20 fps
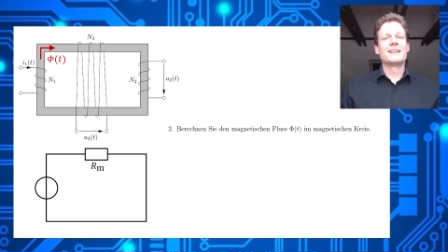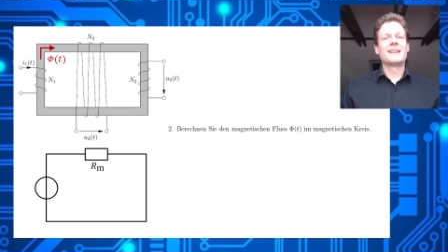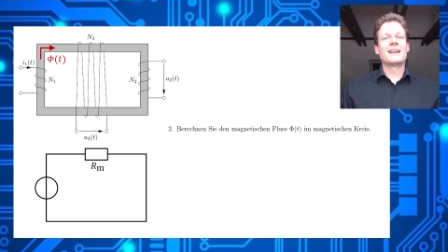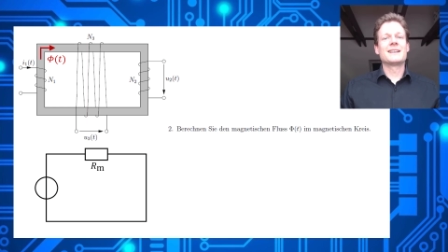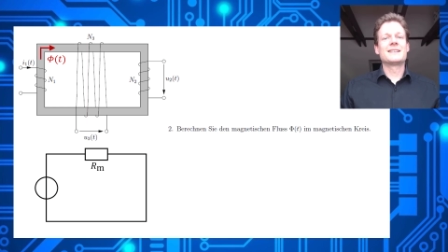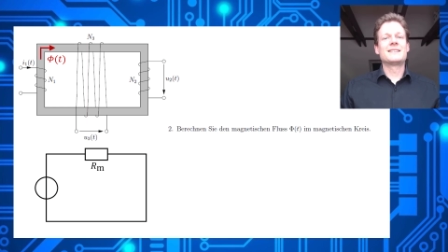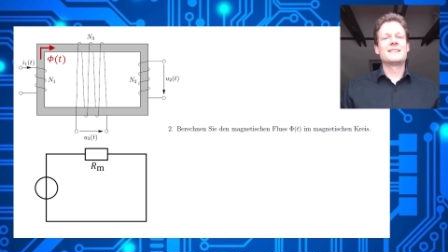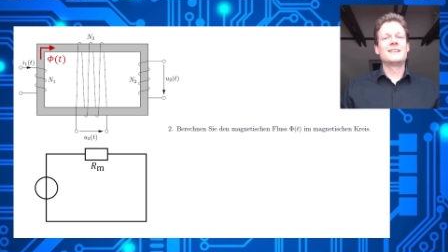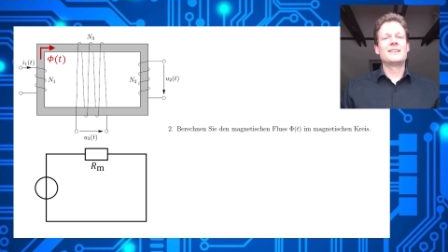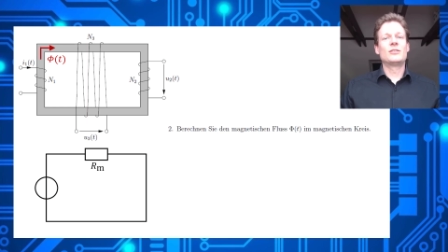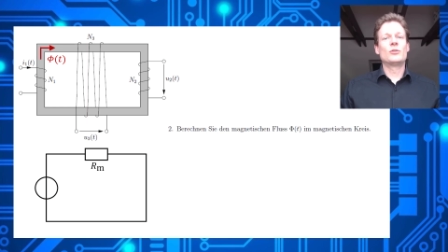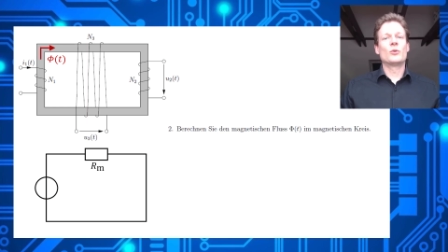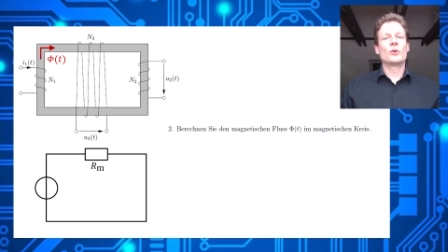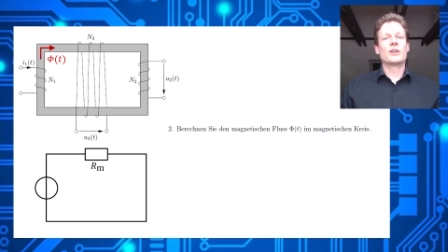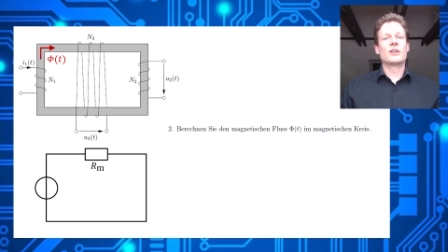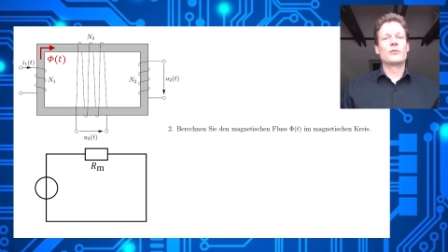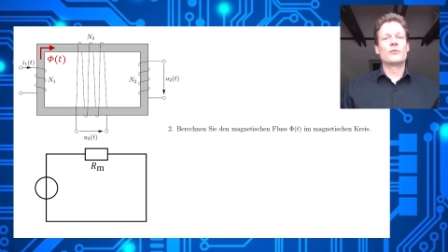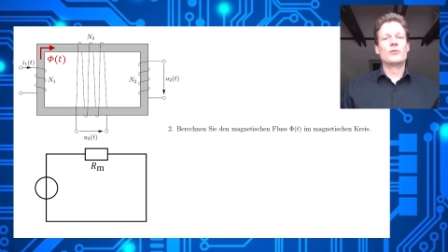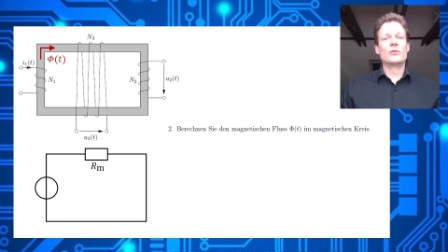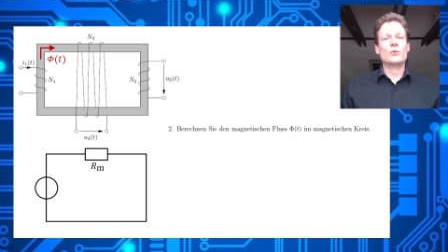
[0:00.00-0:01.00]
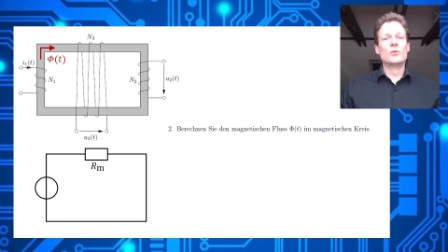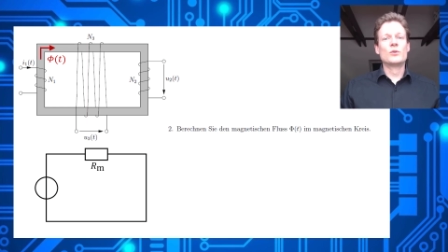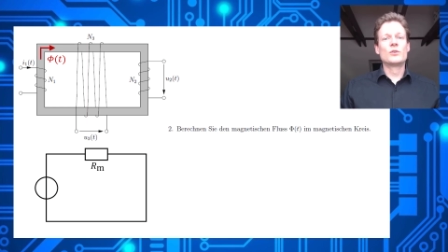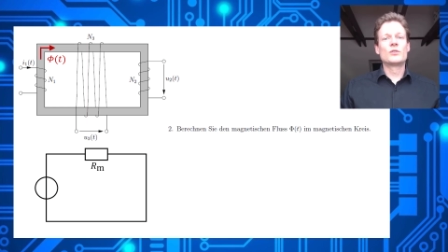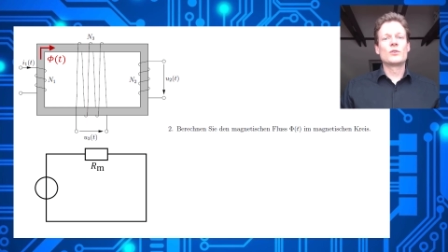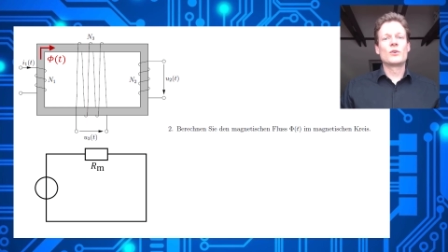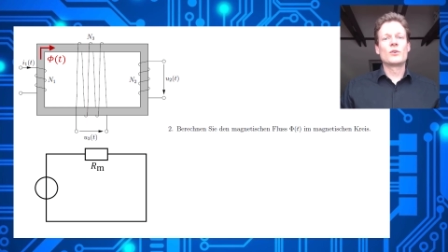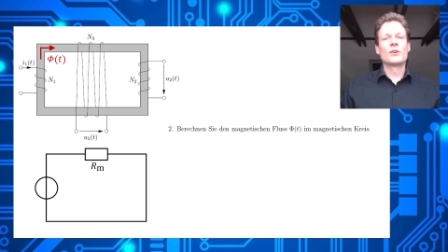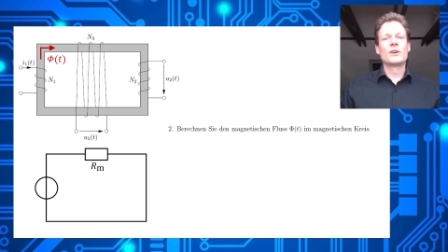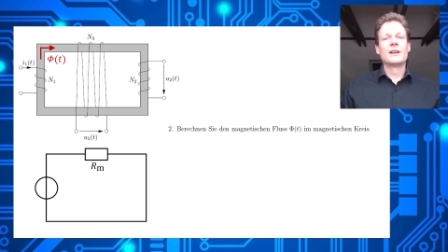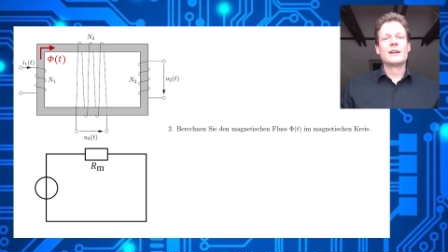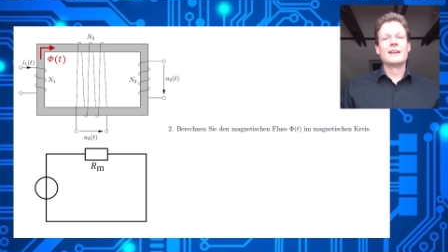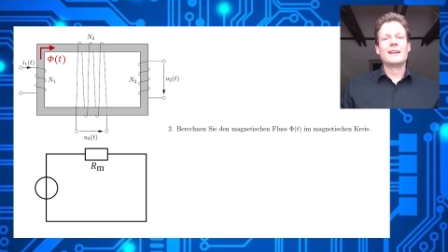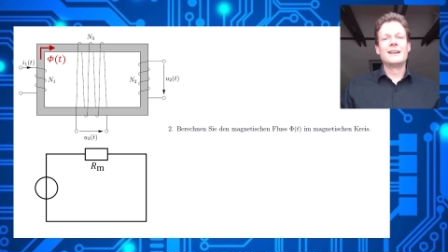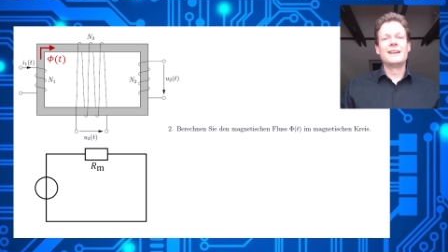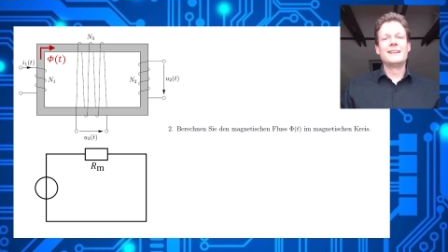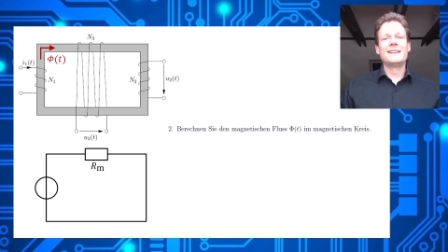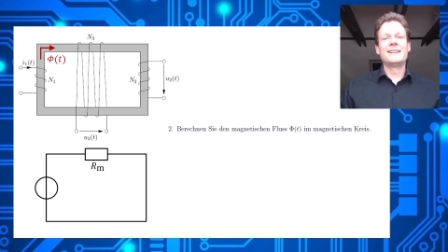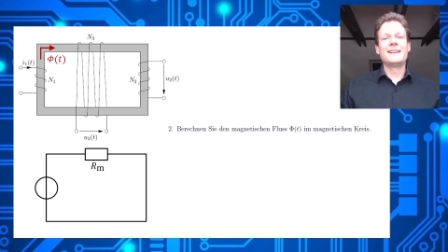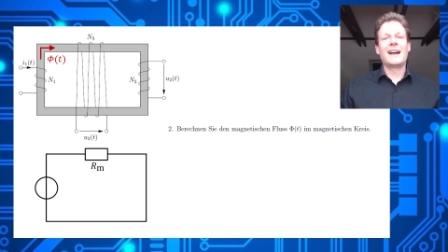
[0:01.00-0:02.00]
dass die Durchflutung
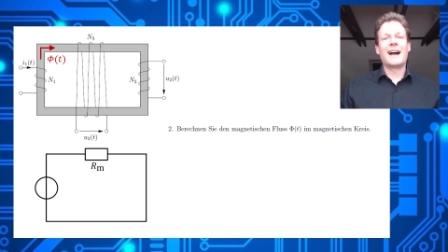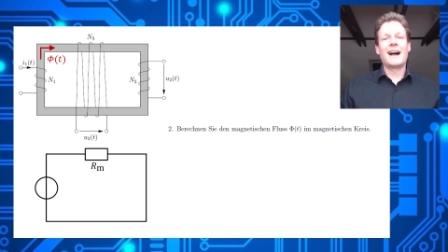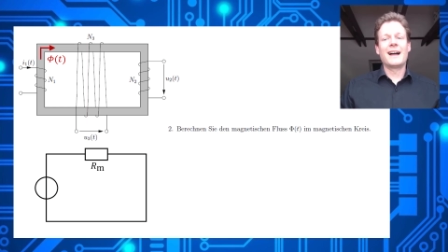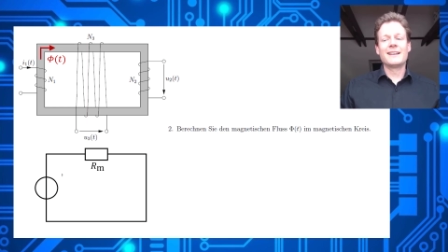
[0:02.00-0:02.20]
in die